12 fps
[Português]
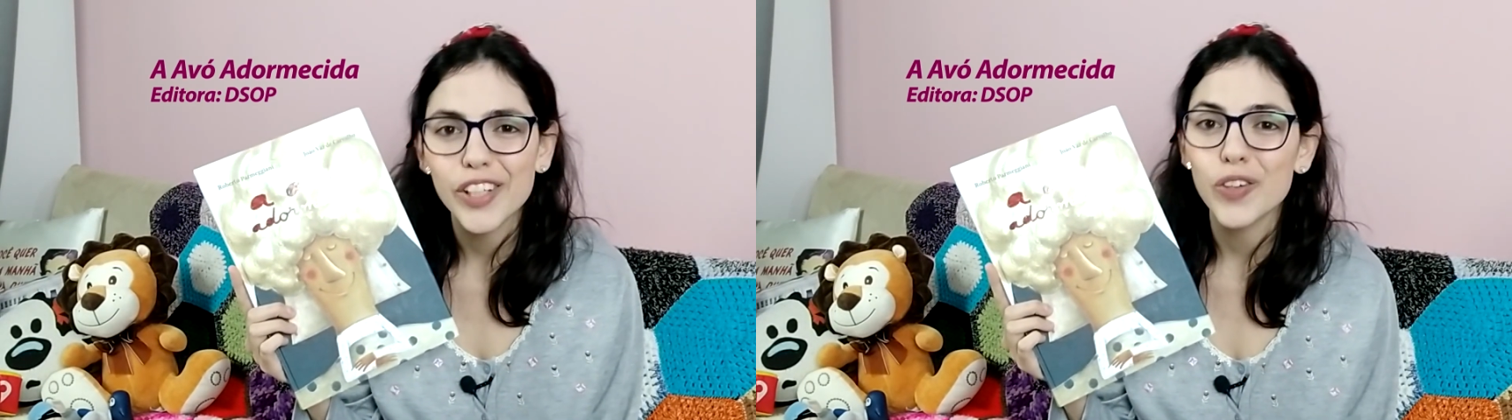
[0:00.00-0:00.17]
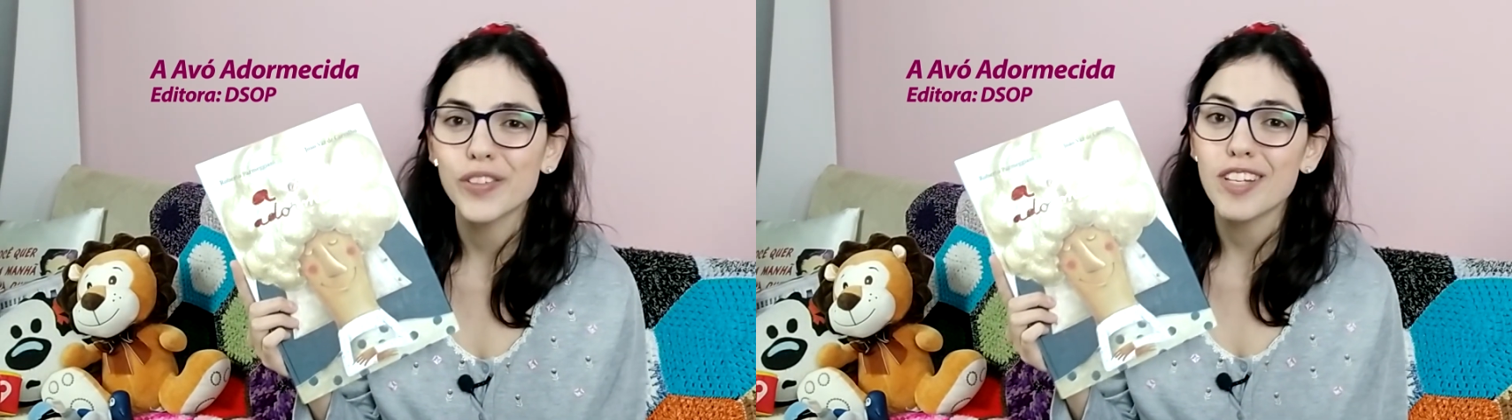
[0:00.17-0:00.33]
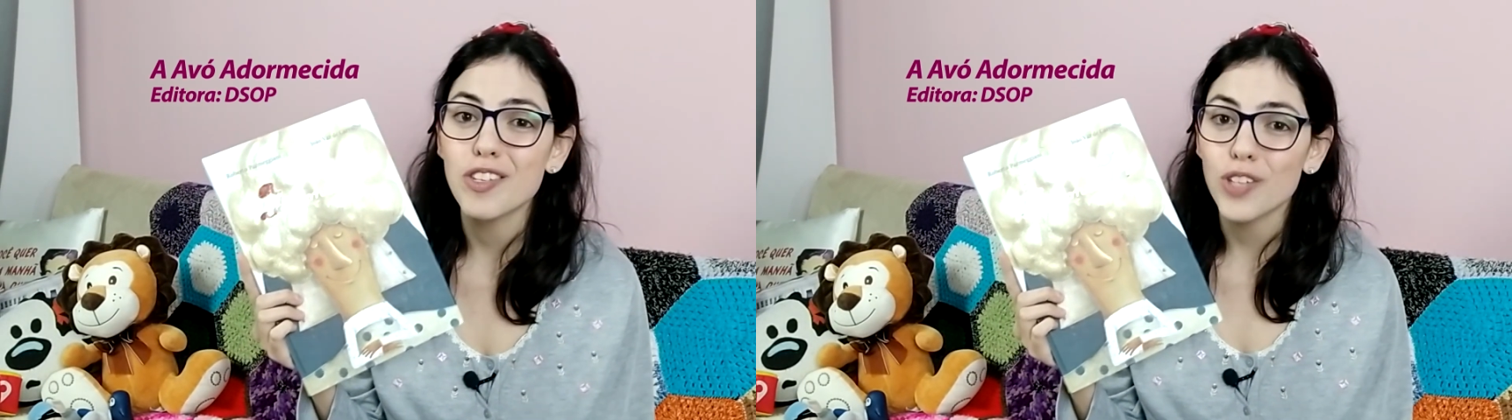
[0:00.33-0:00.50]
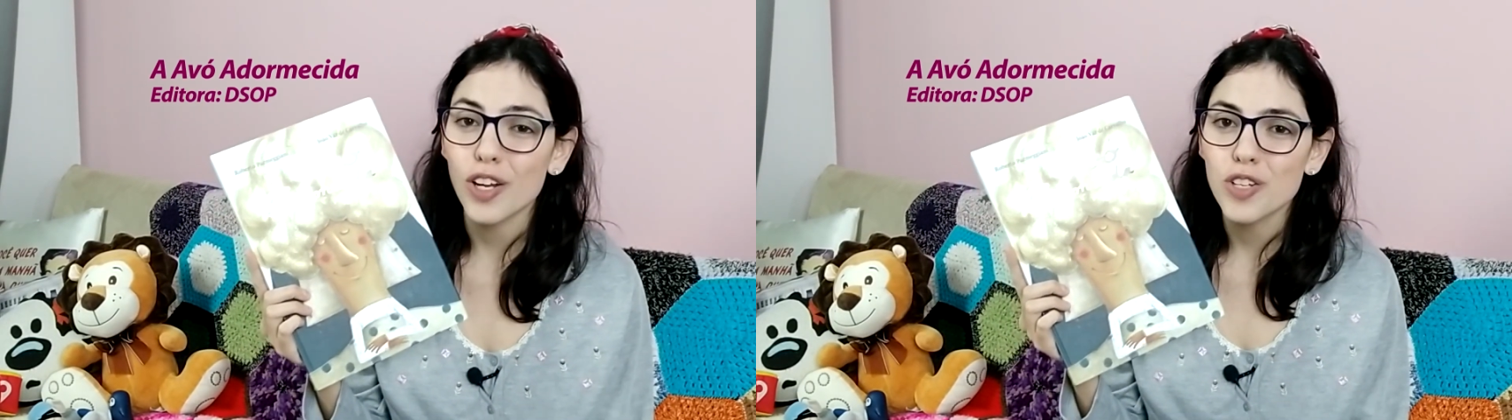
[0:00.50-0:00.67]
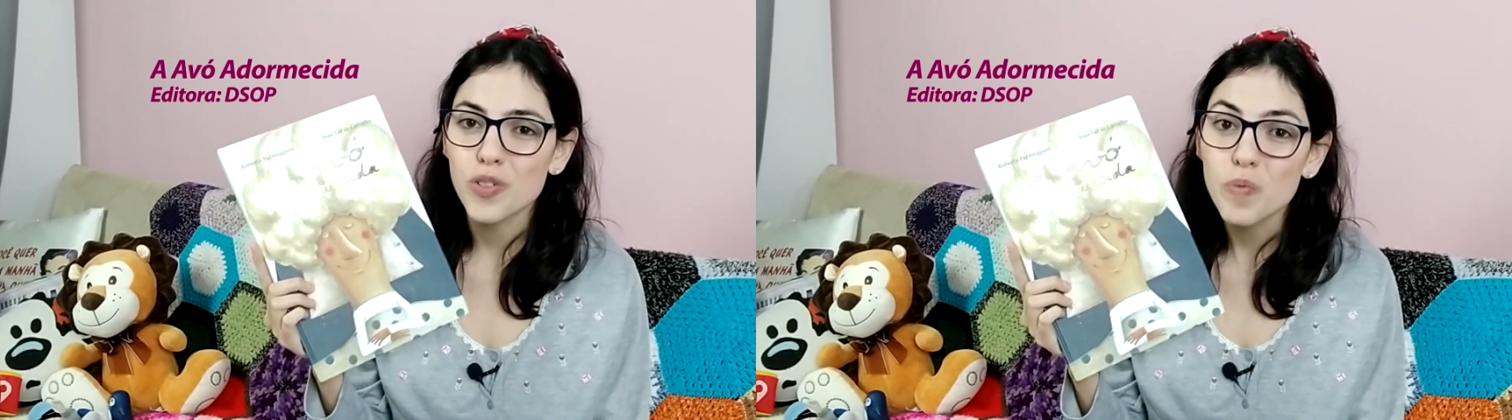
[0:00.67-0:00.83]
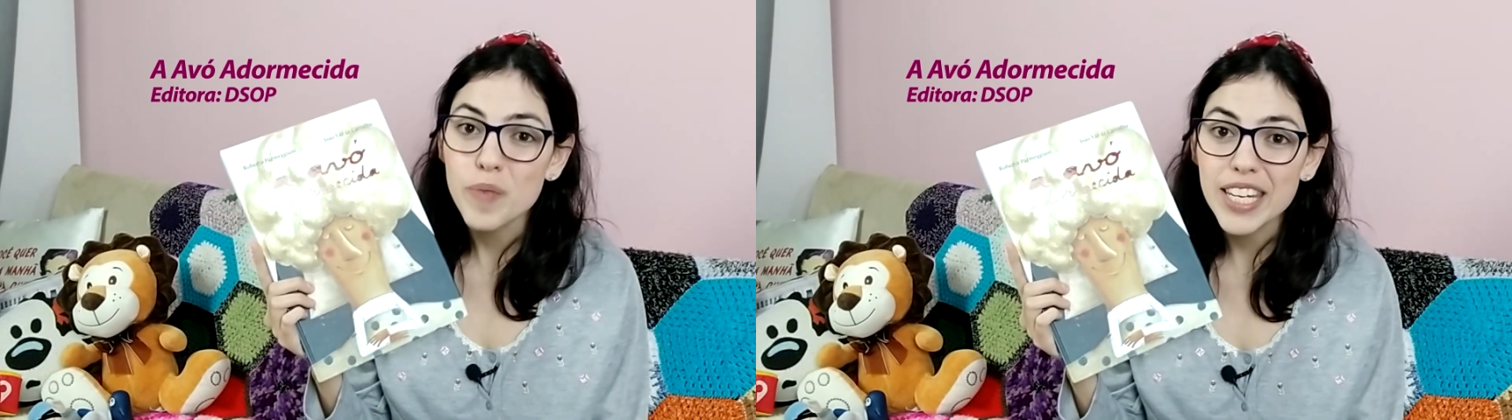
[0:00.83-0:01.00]
que conta a
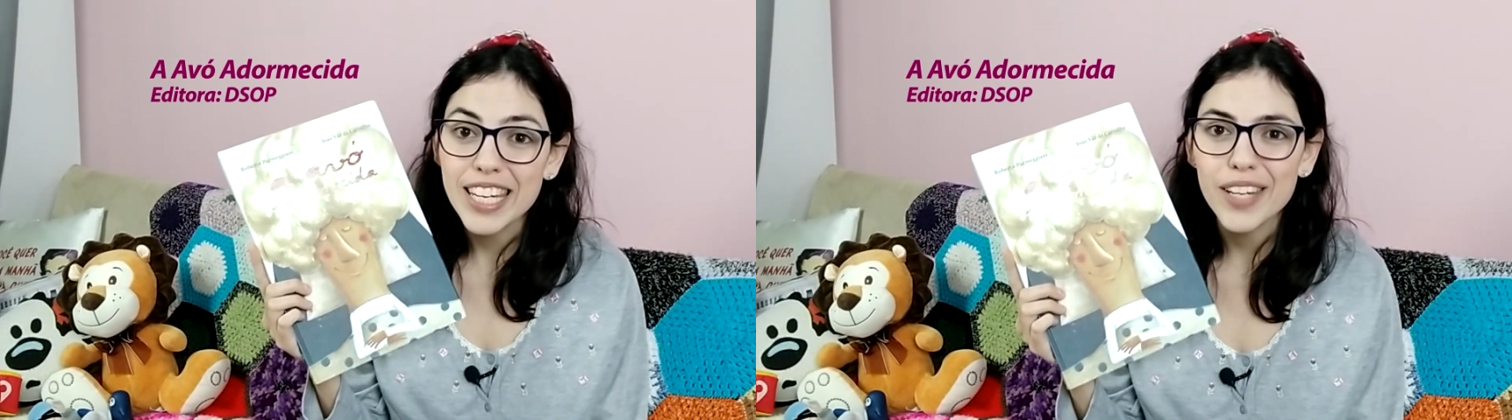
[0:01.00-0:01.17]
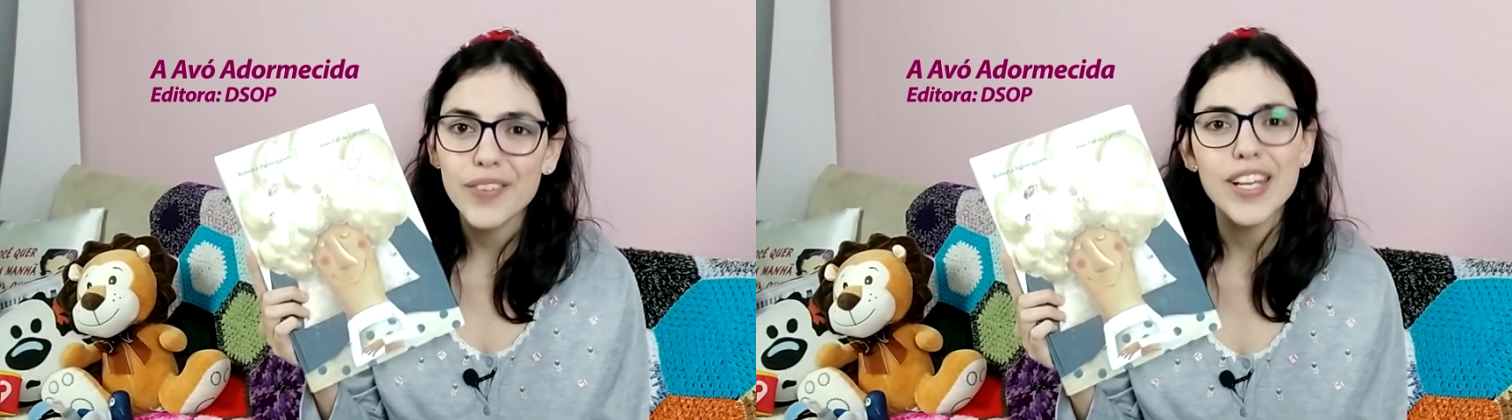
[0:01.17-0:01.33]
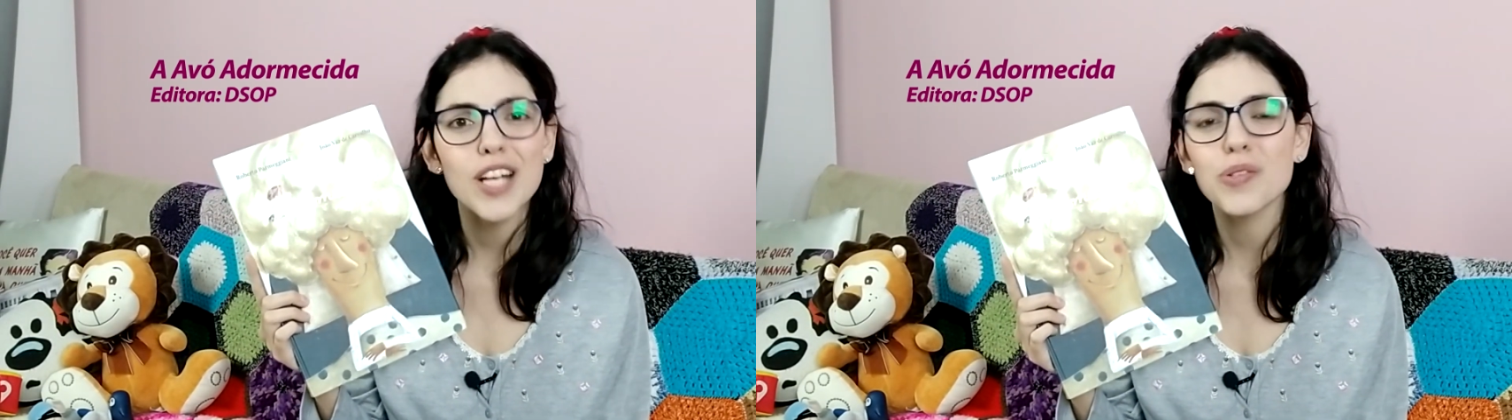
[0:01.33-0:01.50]
história de um menino